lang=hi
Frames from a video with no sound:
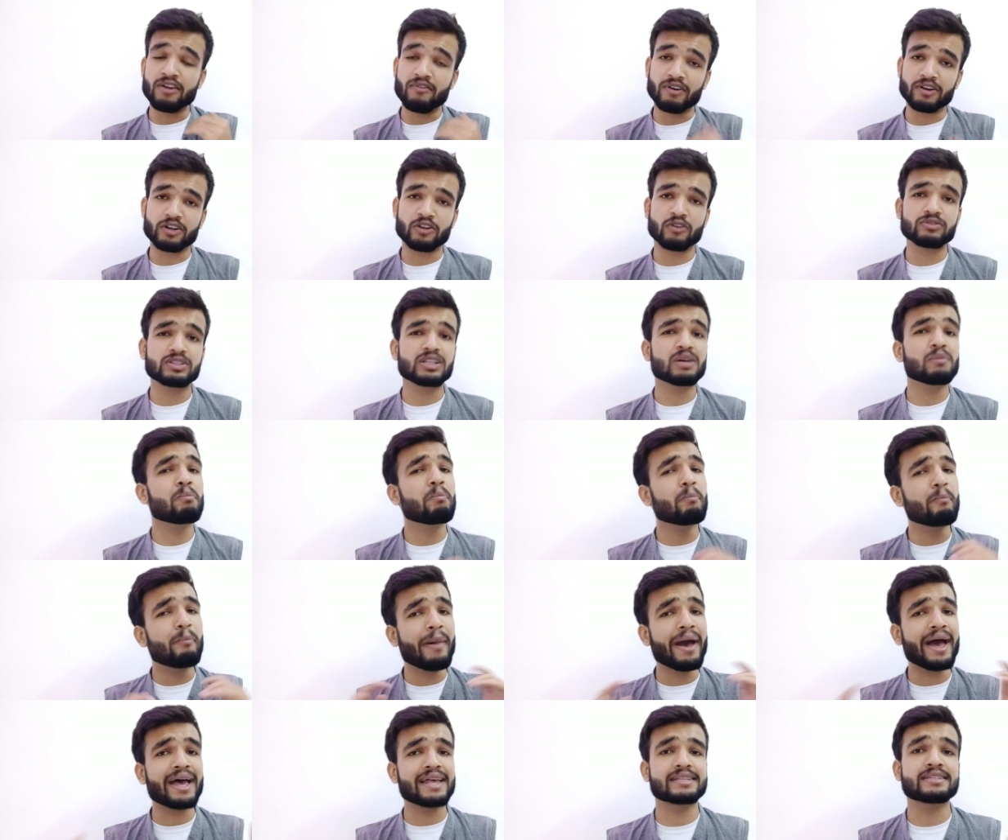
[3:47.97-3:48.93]
वन ऑफ द
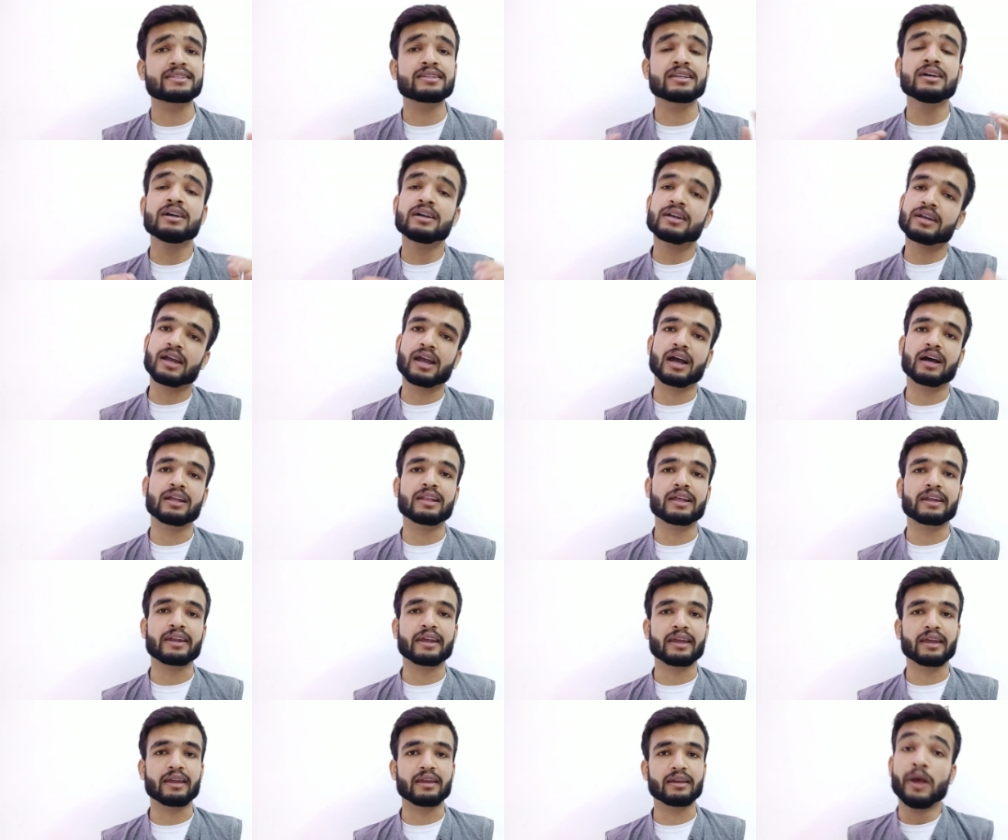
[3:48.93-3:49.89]
बेस्ट कलर
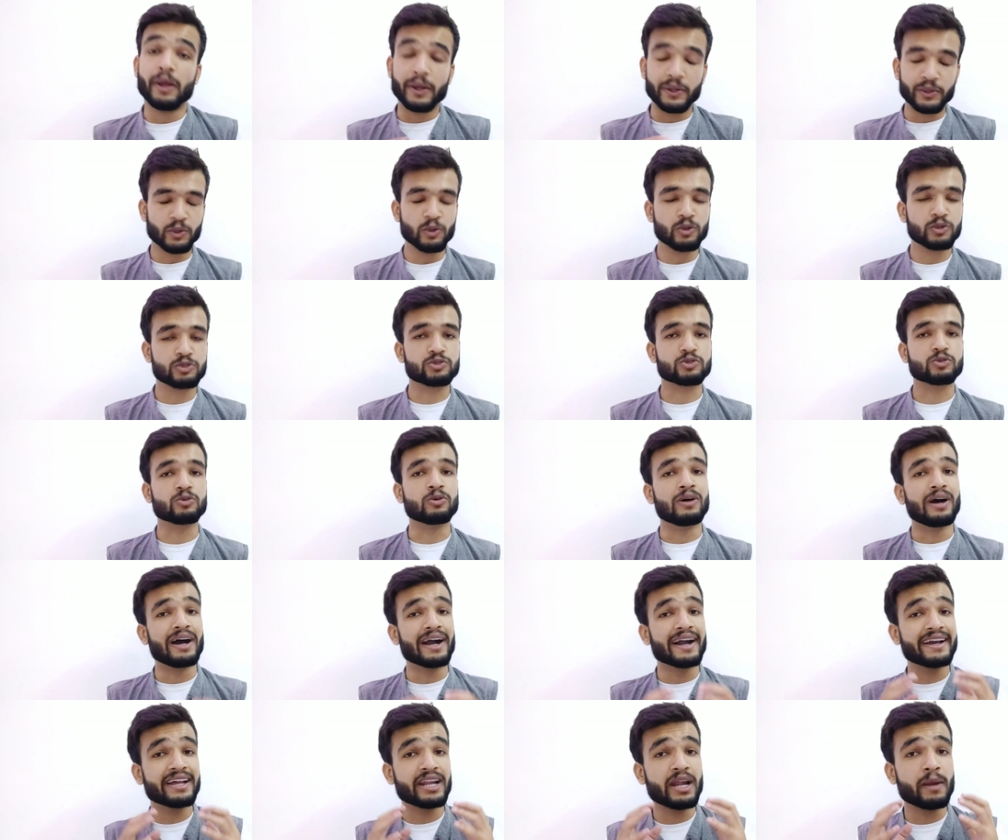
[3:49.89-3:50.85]
है दोस्तों
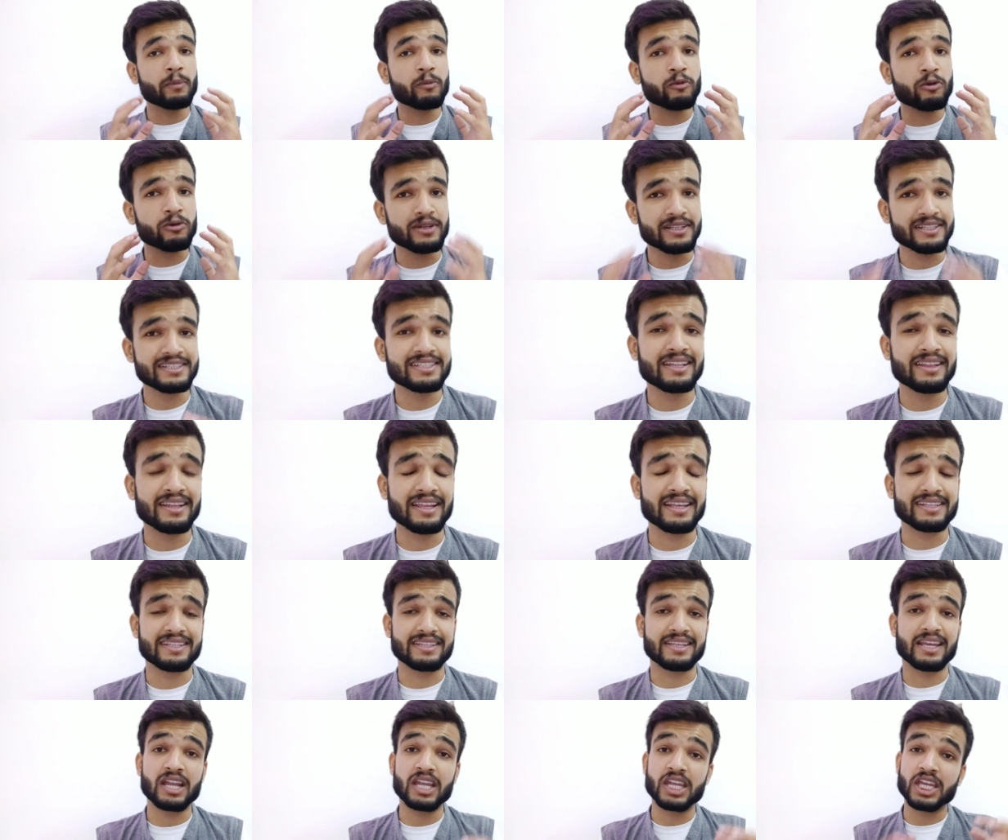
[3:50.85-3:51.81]
अगर आपको डिजलनेस
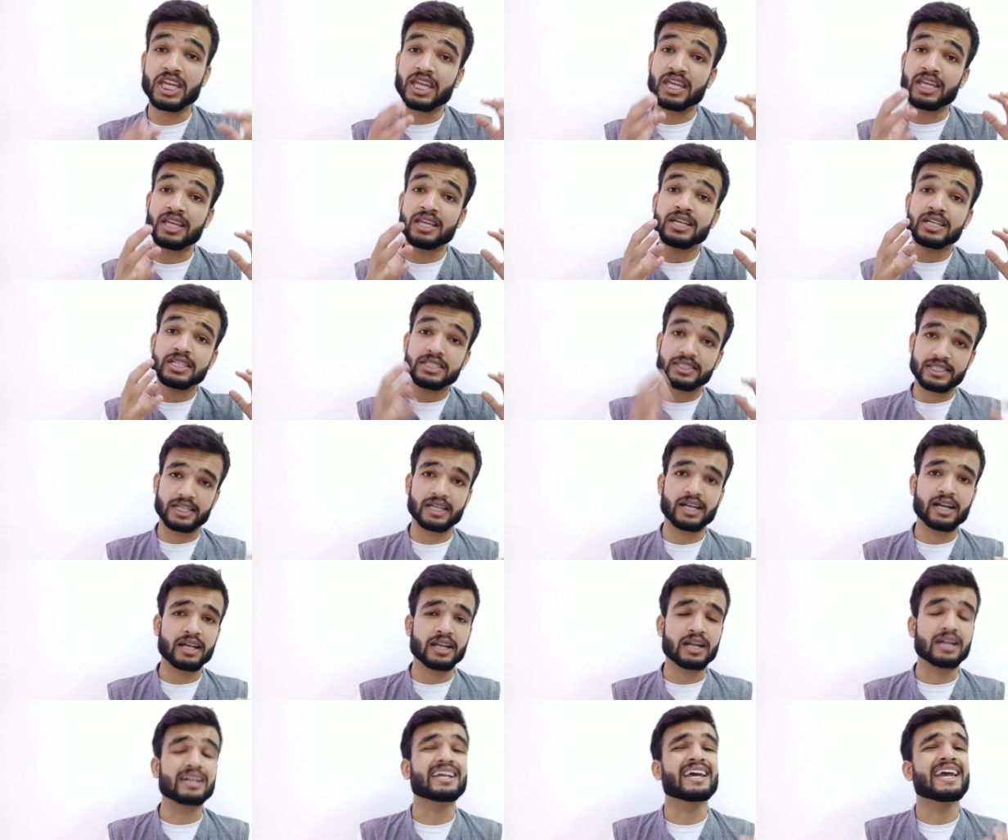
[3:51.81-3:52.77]
यानी कि चक्कर
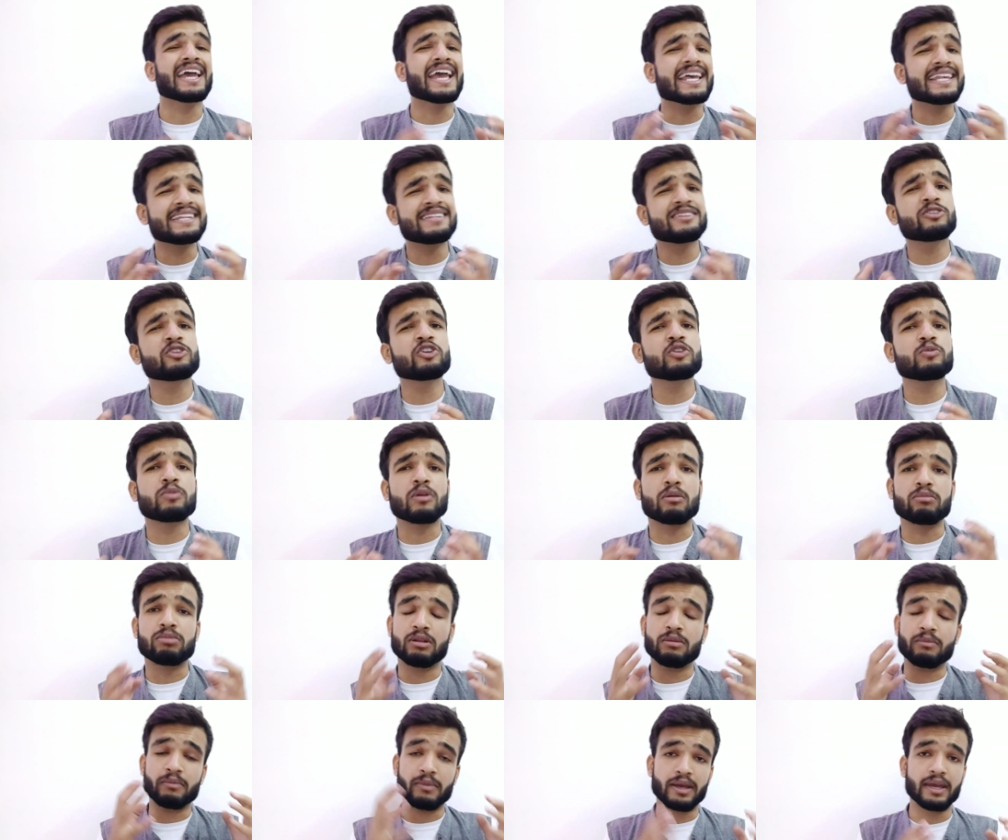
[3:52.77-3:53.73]
आना ऐसी कोई
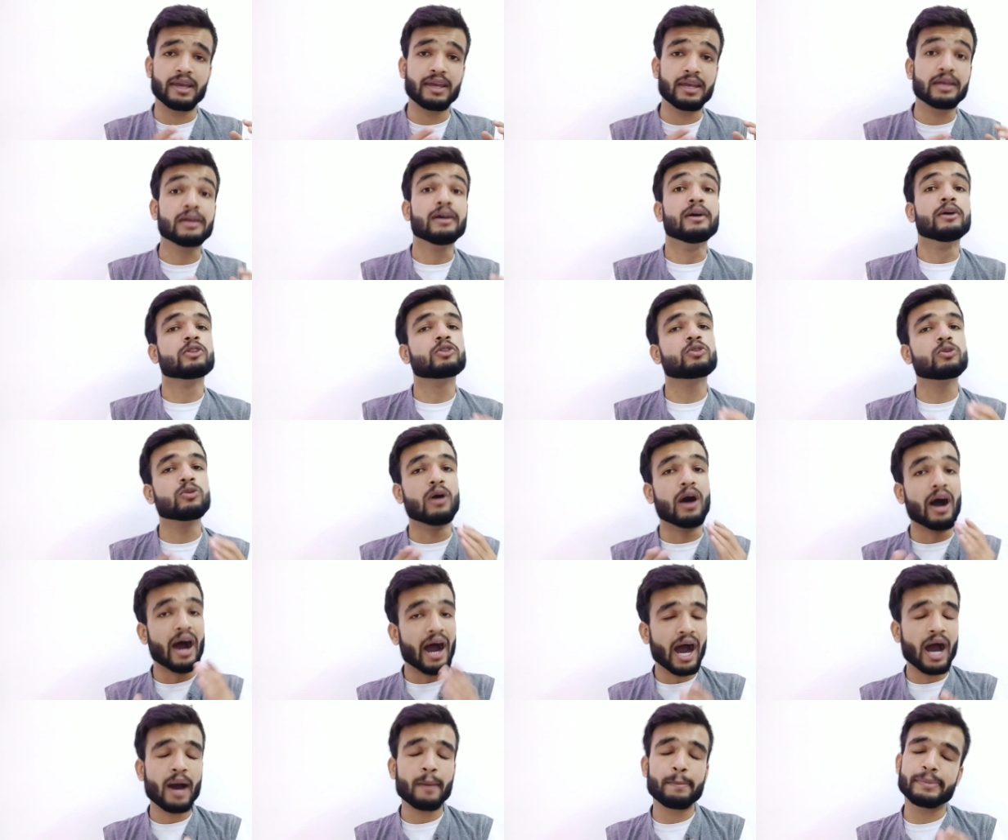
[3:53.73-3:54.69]
प्रॉब्लम है तो
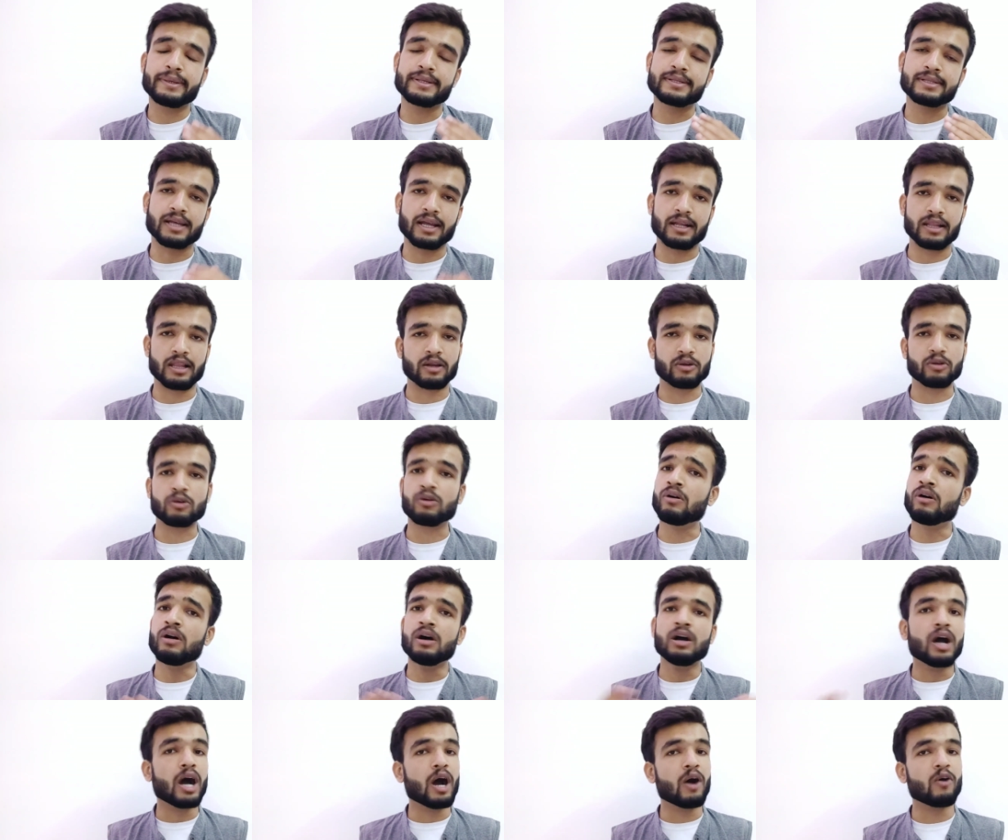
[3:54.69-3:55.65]
आप इस कलर को
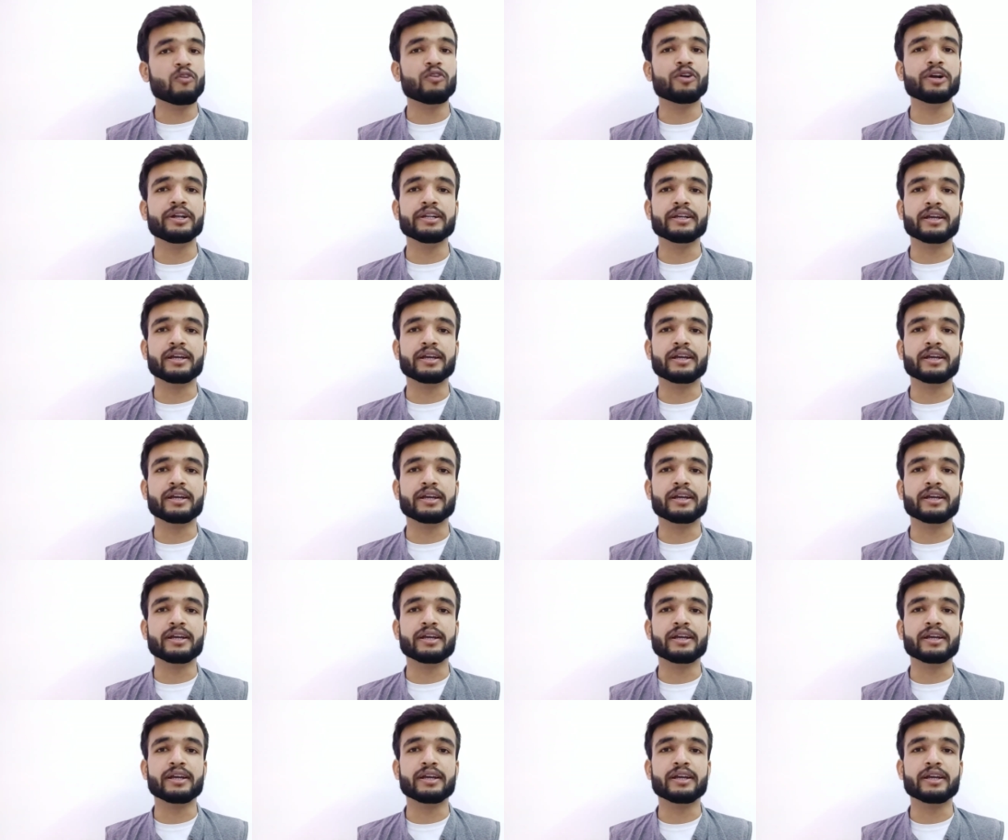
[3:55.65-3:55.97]
अवॉइड